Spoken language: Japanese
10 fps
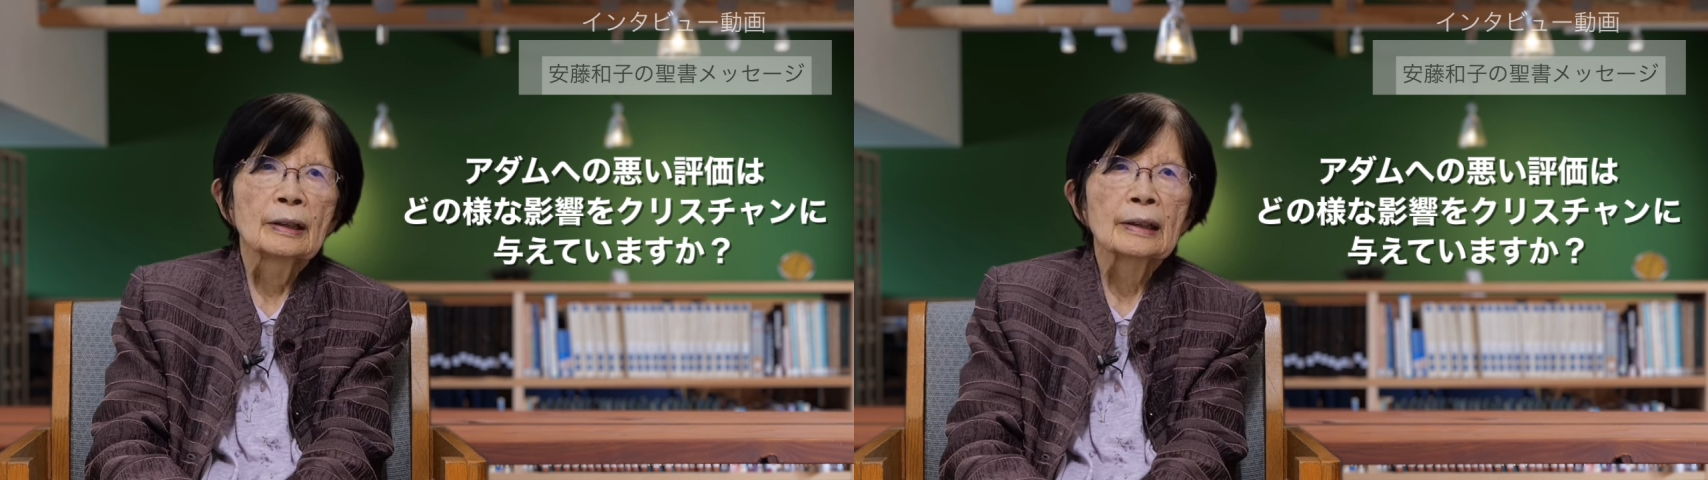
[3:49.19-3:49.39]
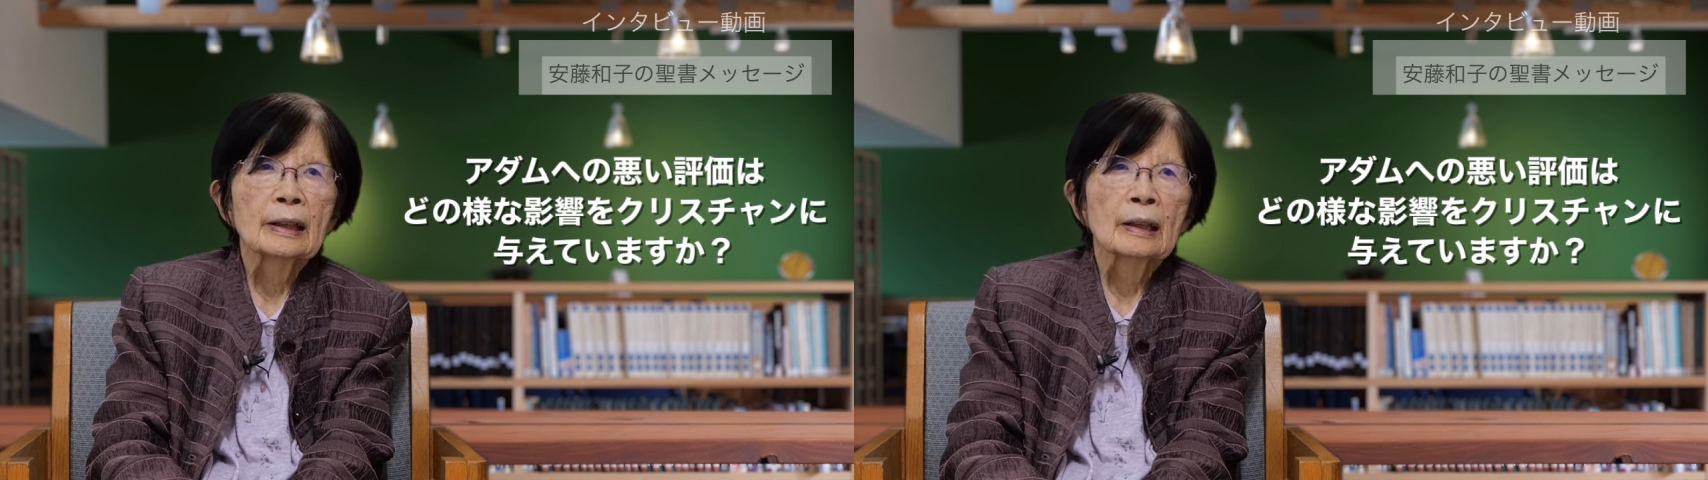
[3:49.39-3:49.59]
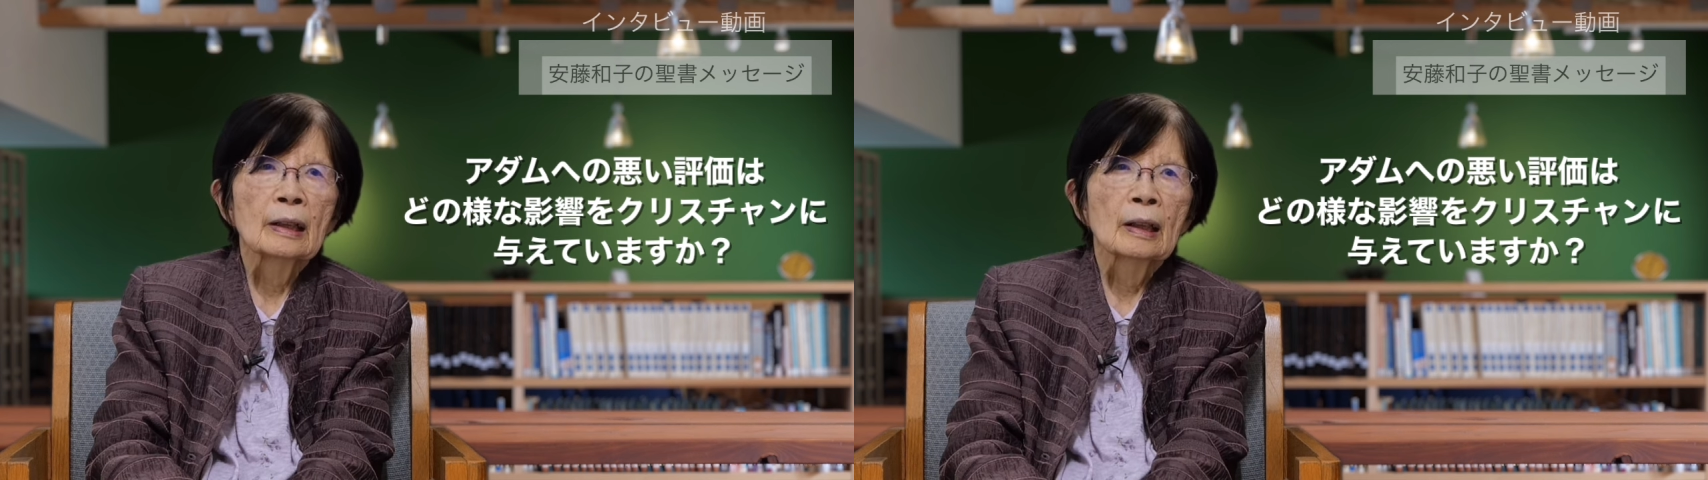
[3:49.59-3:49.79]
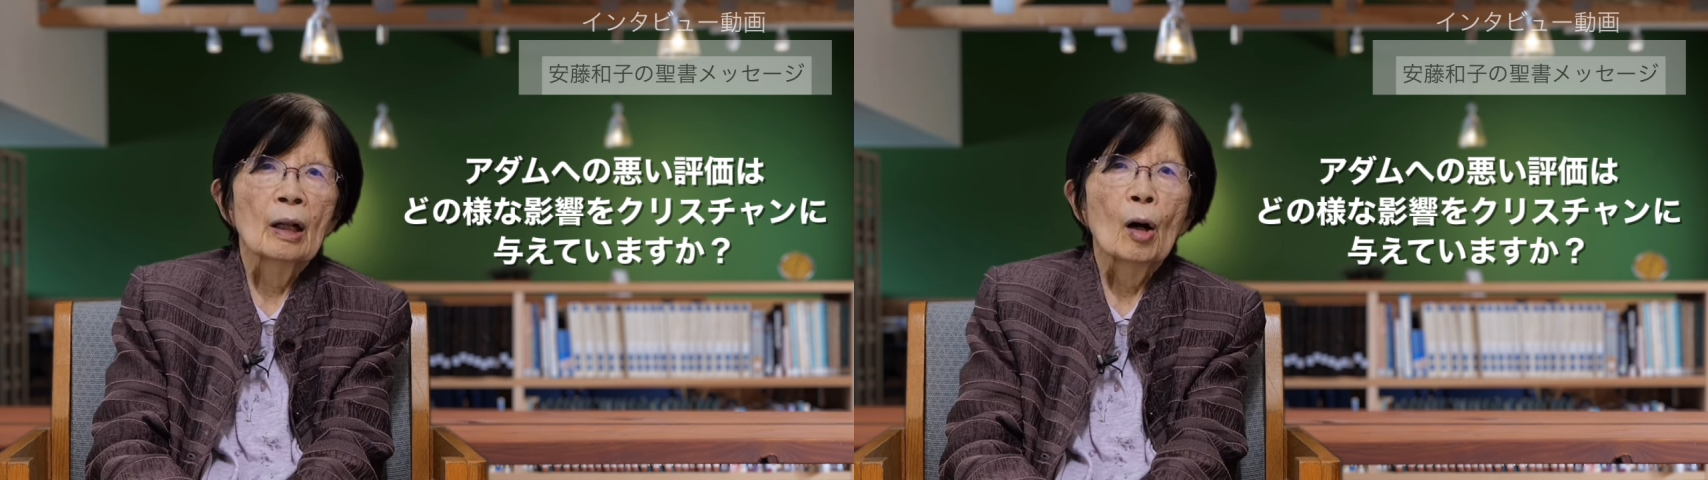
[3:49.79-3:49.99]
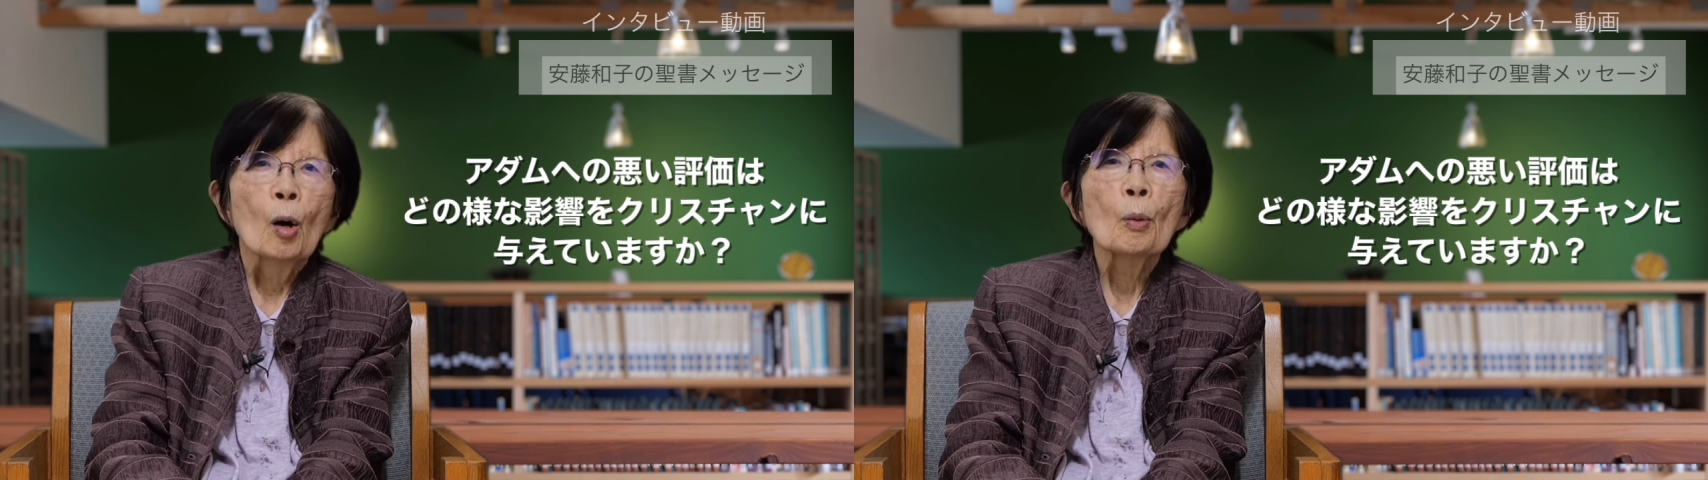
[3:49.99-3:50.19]
に
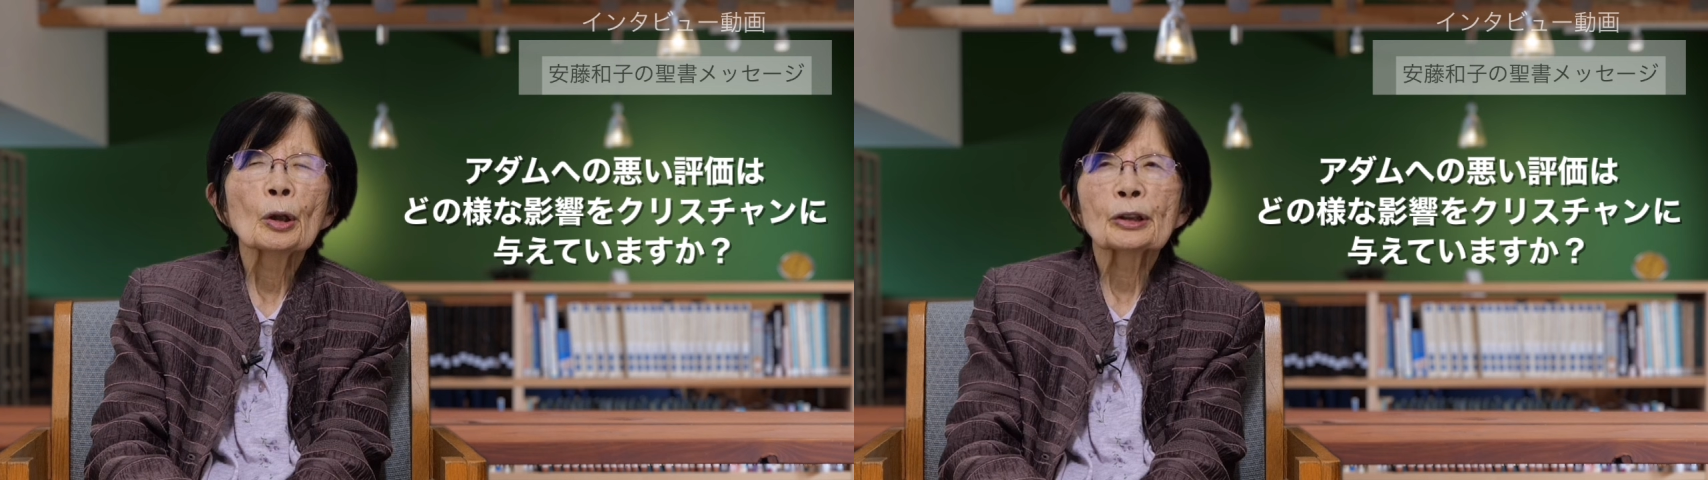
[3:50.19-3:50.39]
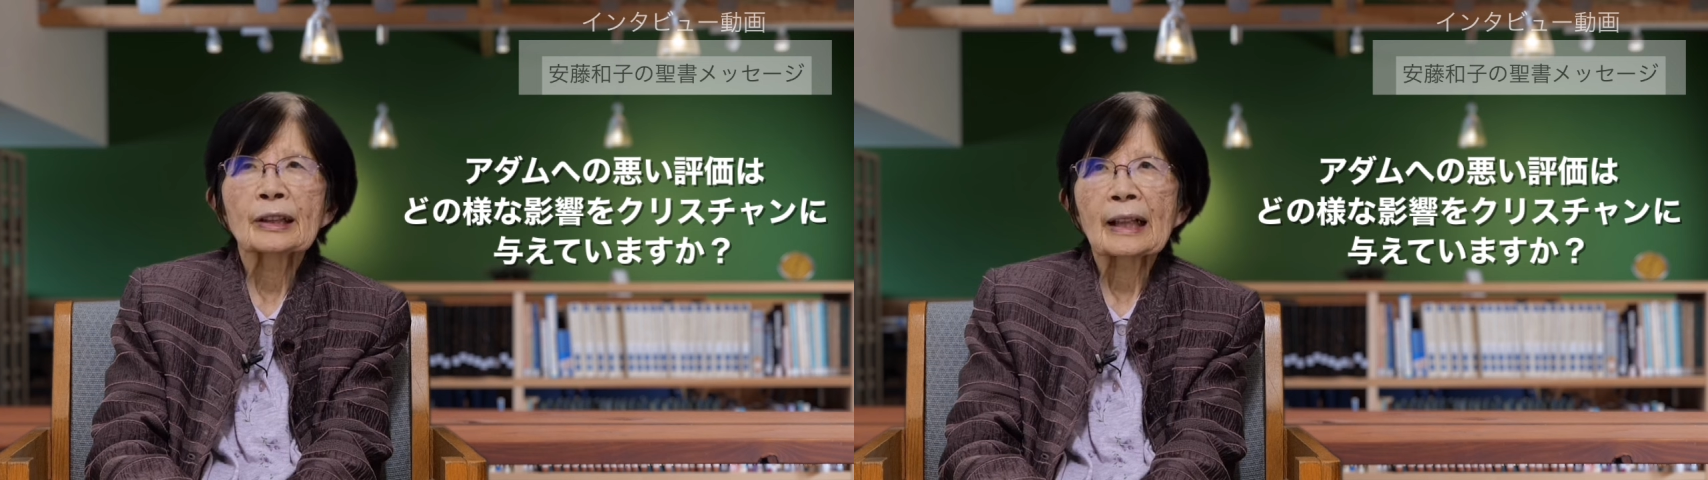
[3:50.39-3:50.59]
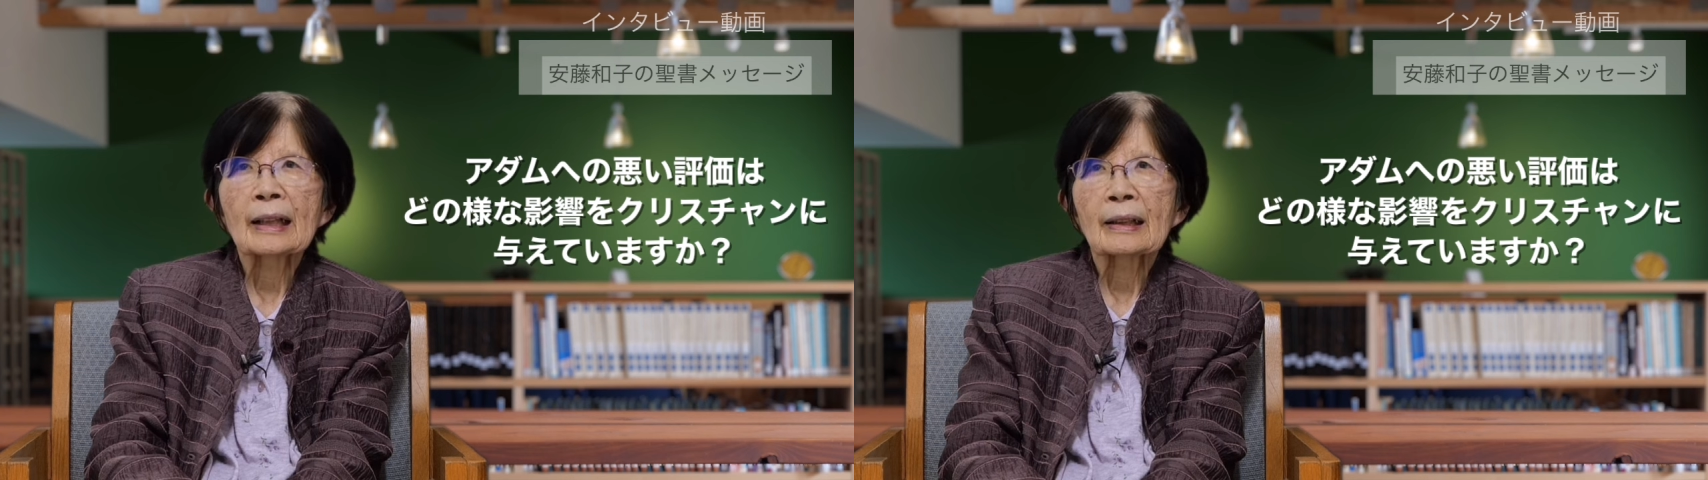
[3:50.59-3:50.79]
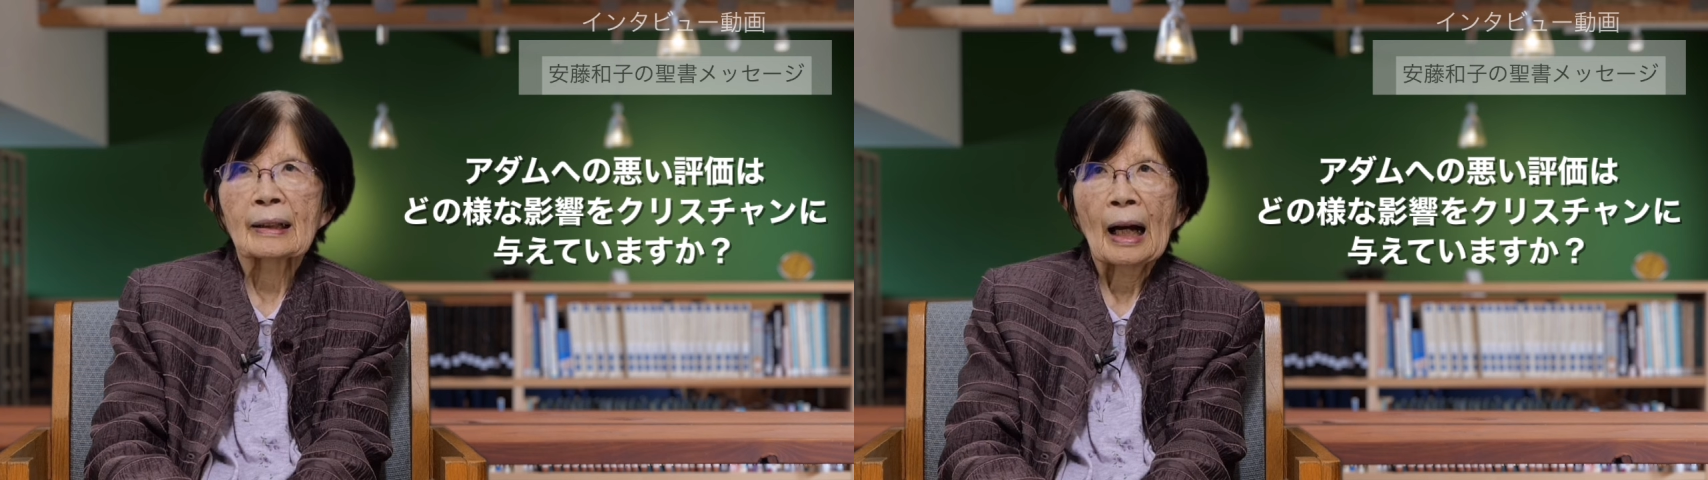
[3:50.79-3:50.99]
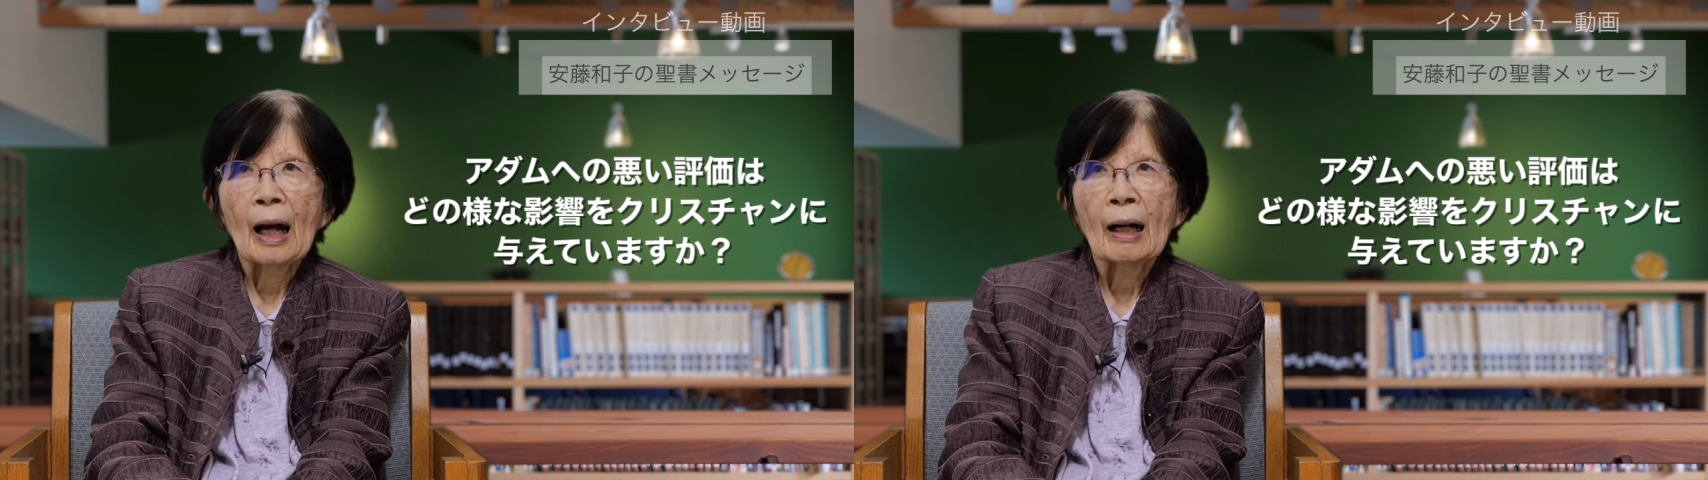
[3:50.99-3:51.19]
思っちゃっ
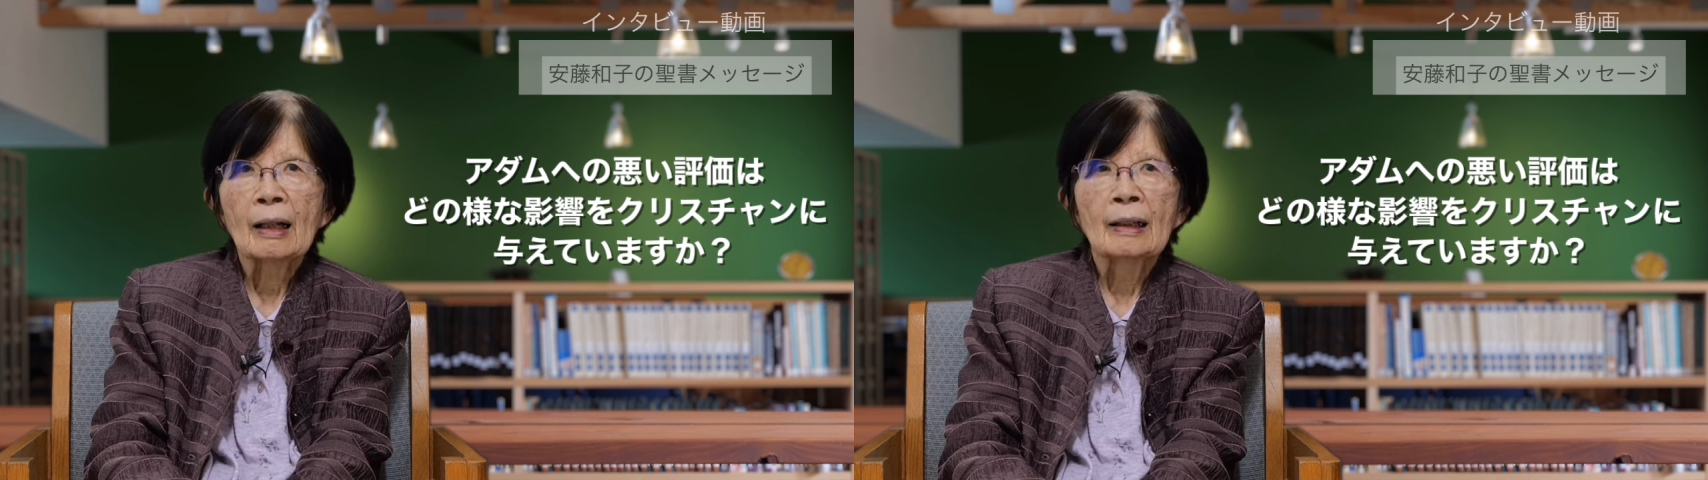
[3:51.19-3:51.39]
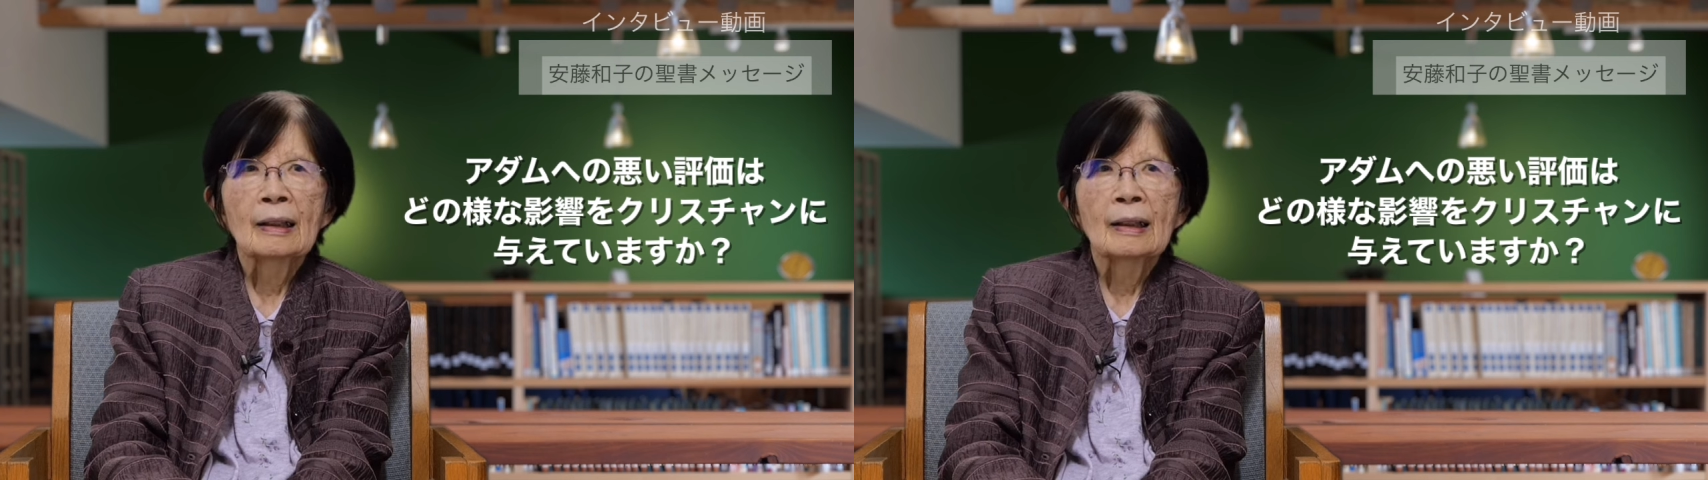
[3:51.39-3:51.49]
た